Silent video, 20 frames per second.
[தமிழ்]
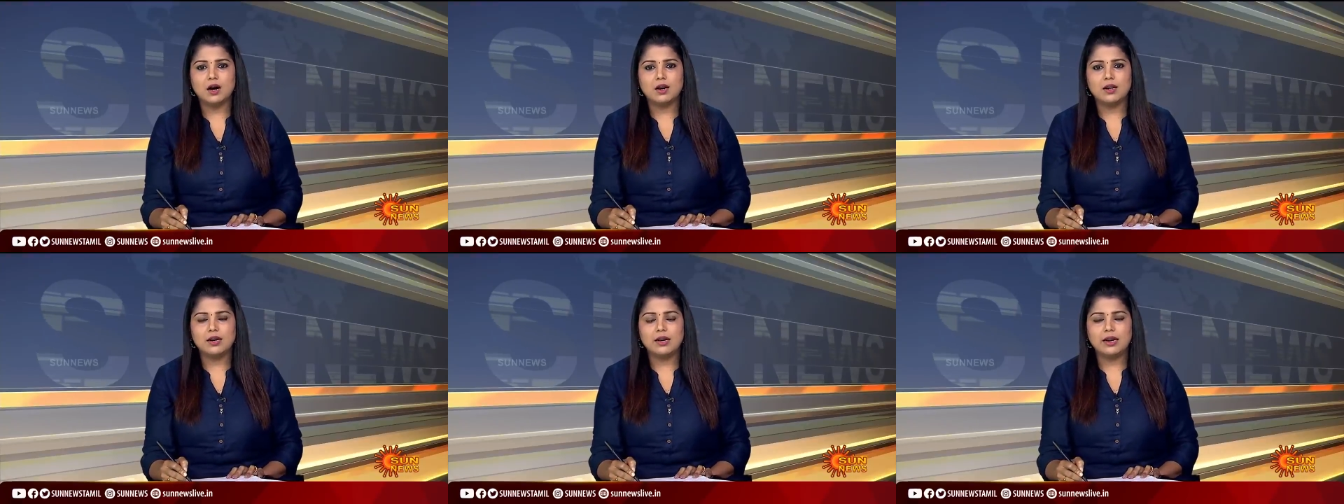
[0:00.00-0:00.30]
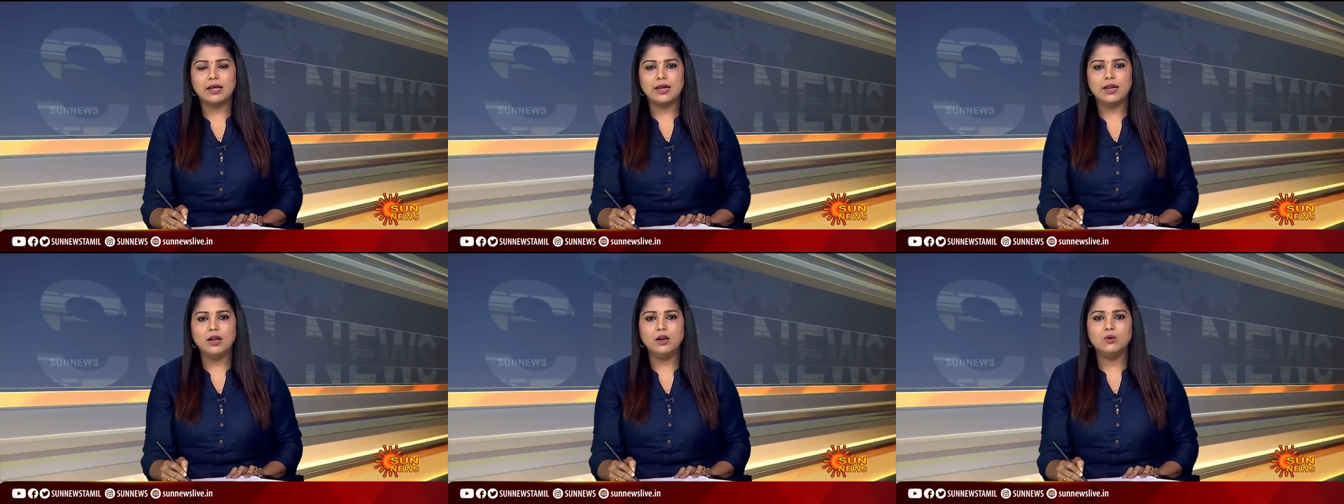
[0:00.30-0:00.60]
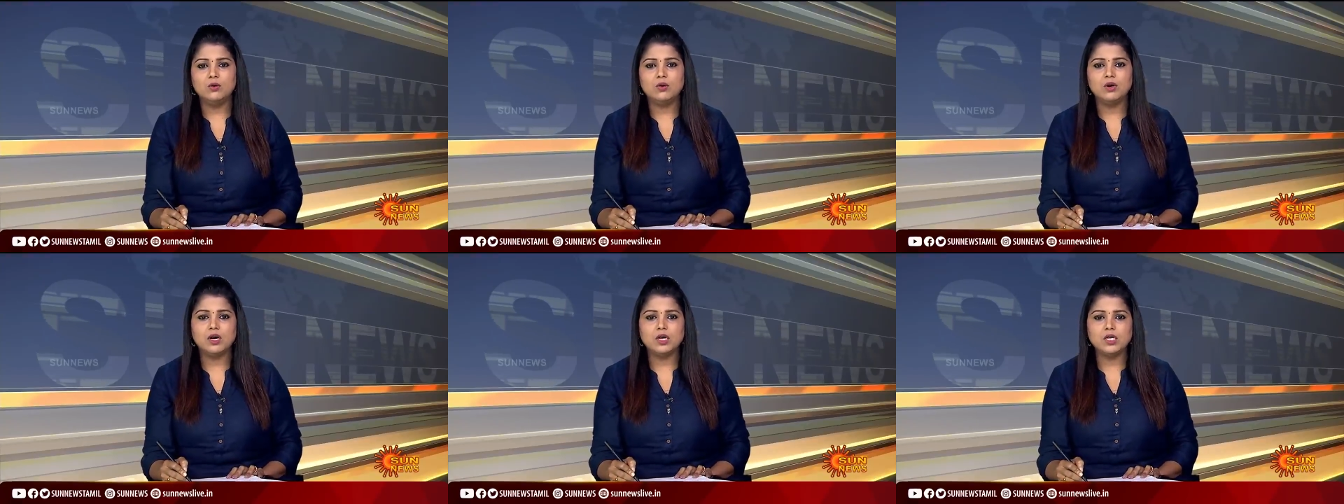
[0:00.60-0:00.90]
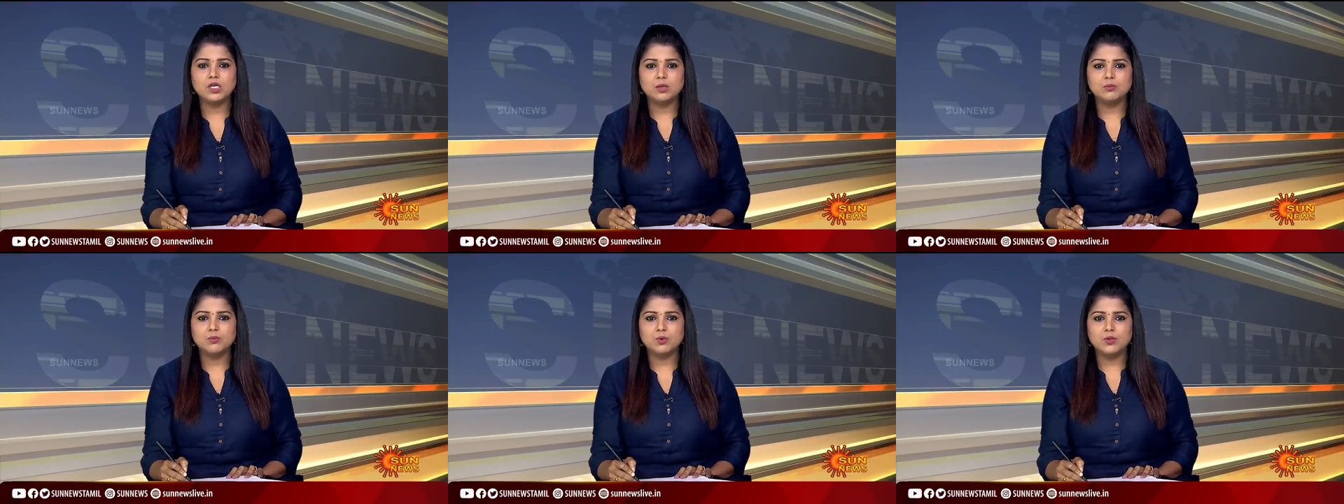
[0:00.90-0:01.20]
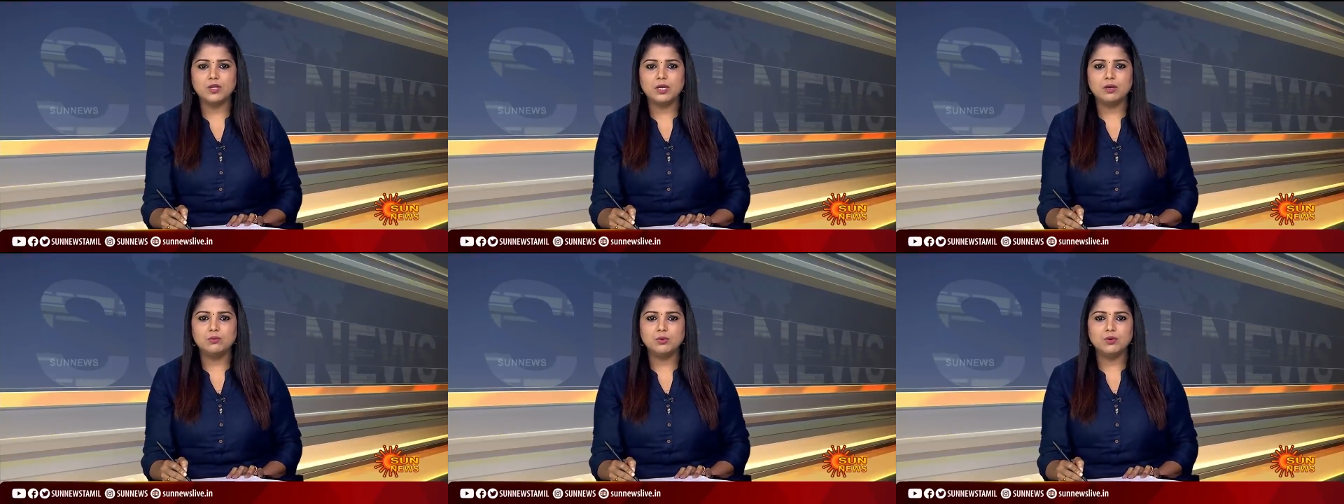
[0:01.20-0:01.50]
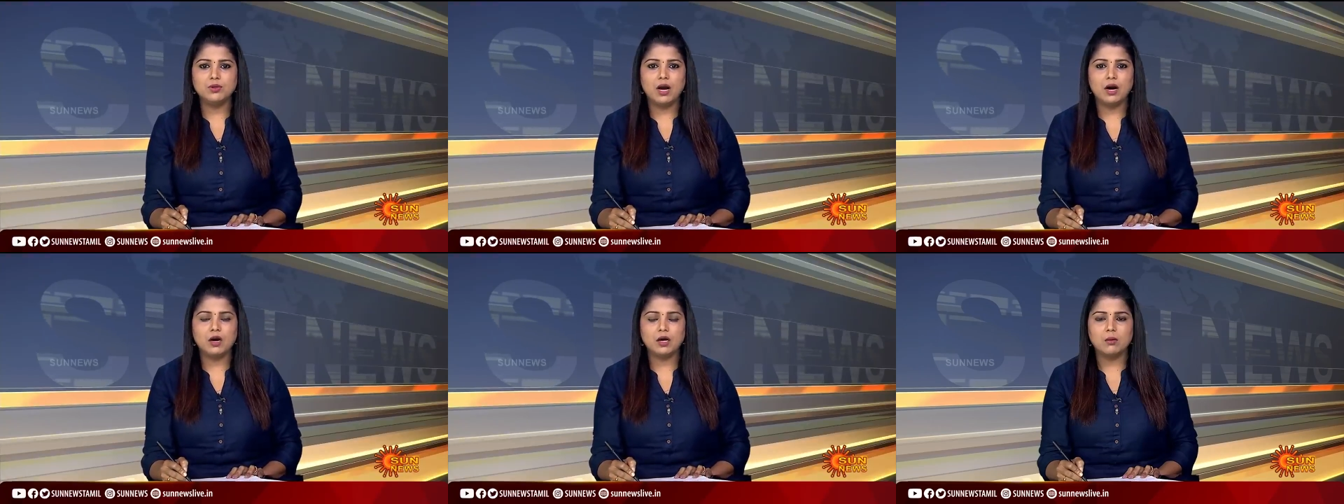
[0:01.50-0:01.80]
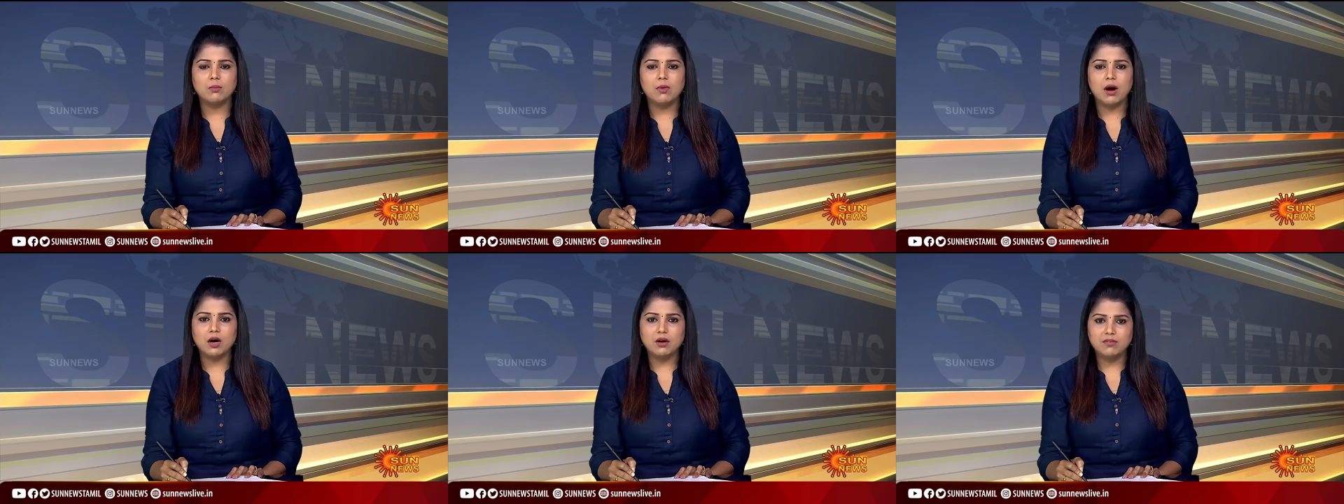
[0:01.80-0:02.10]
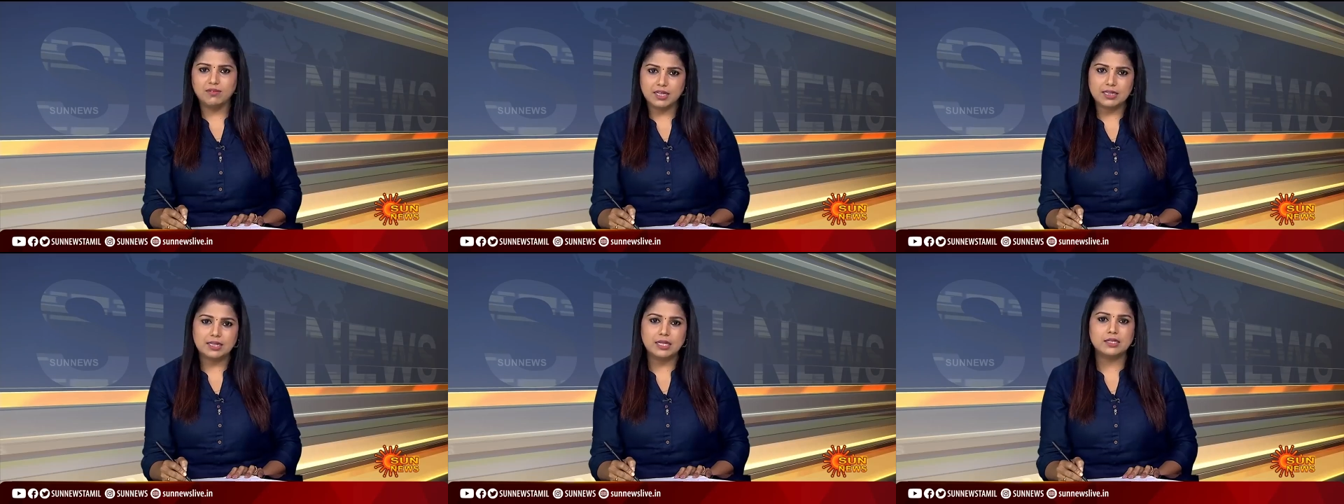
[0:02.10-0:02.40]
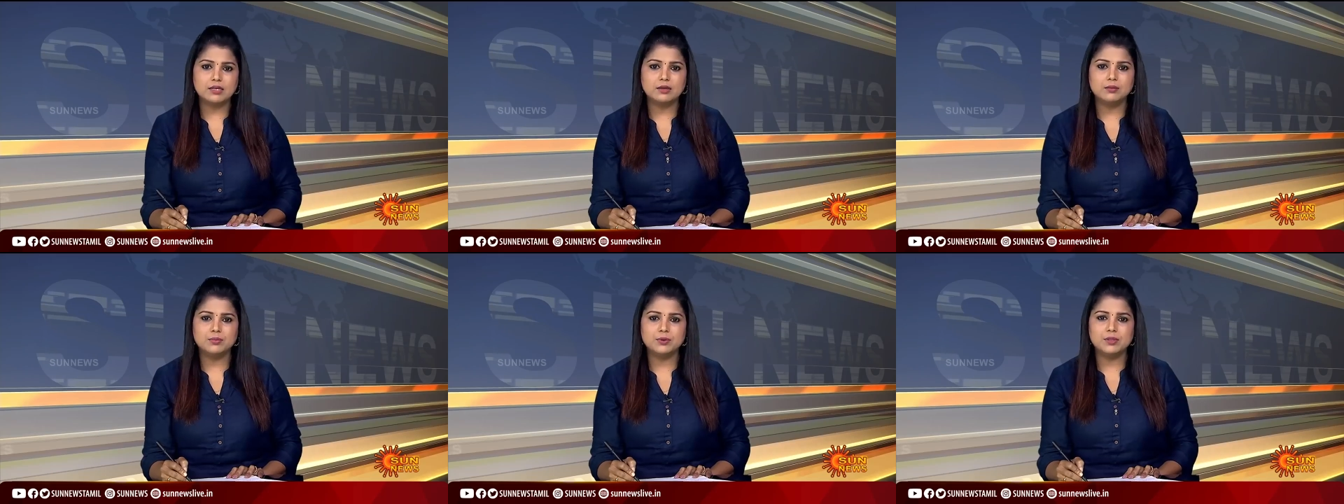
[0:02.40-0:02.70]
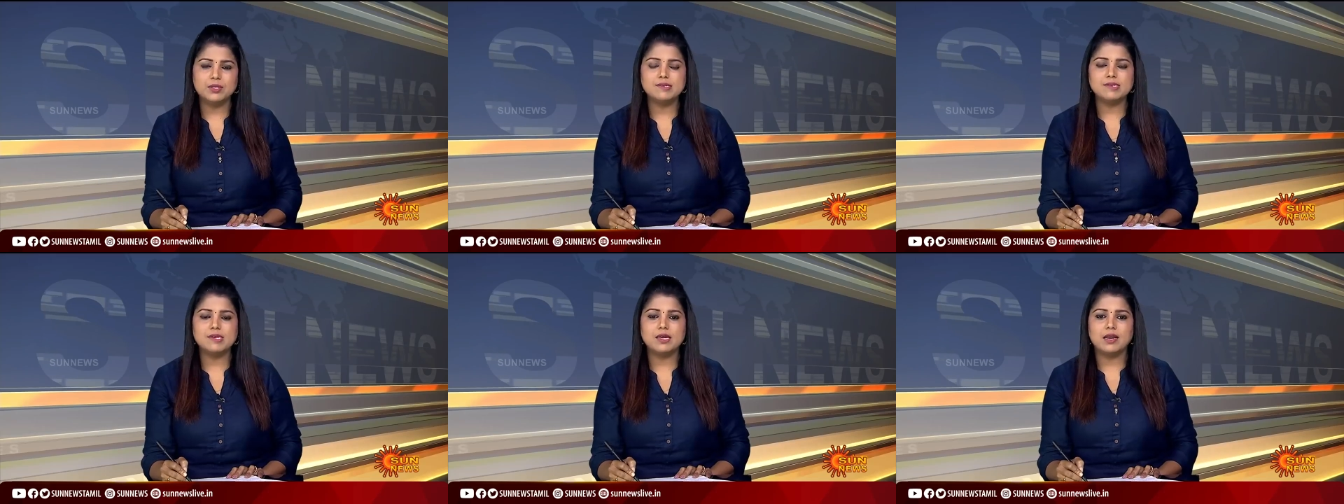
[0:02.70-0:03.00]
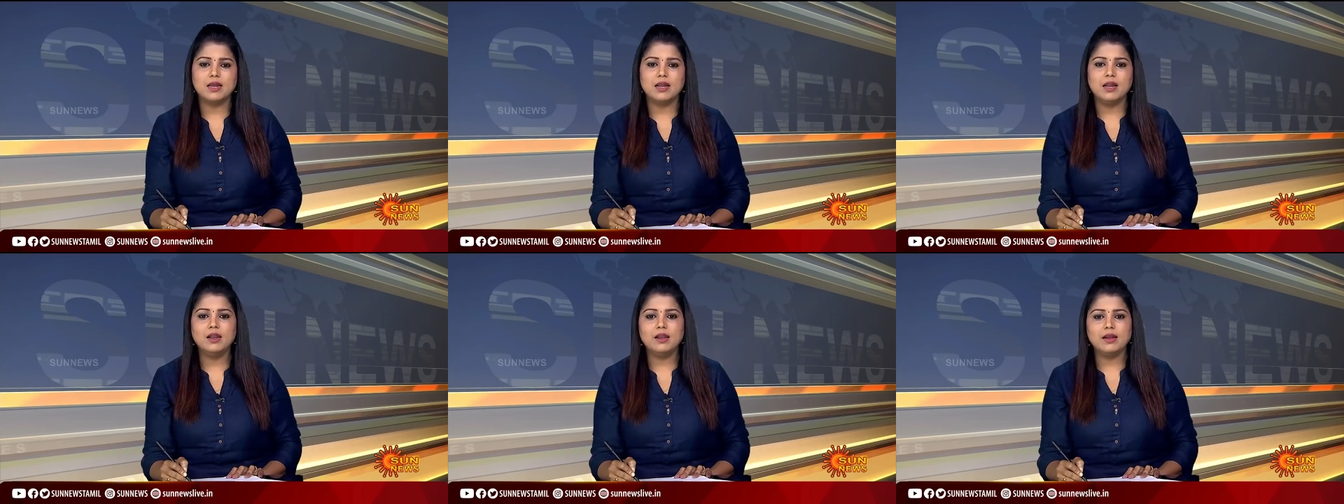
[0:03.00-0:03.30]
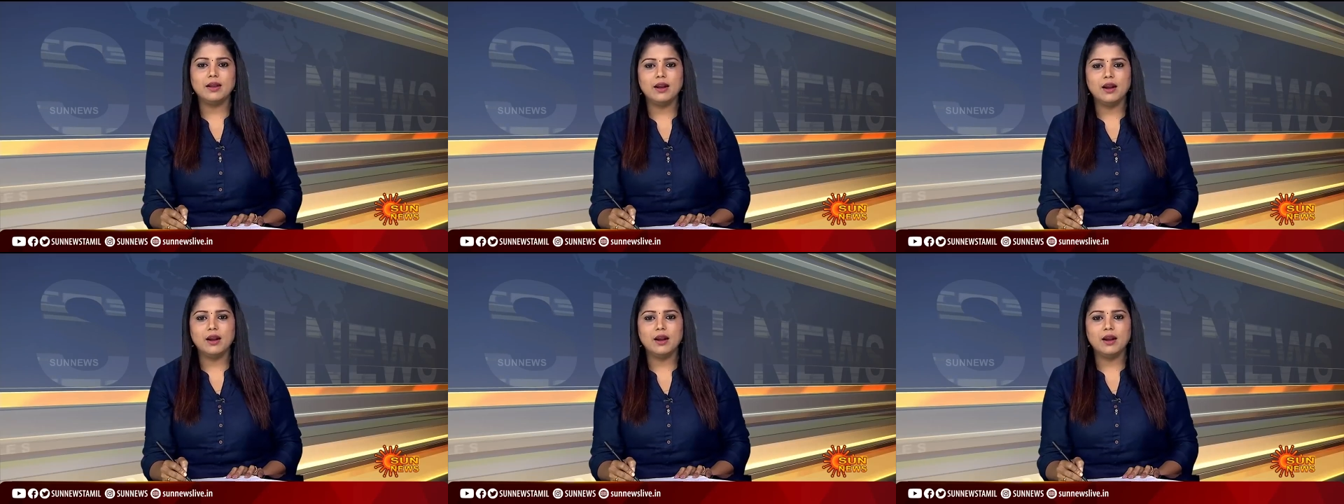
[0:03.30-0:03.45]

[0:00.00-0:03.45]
ஆன நிலையில் உட்கட்சி மோதல் பூதாகரமாக வெடித்தது புதுச்சேரியில்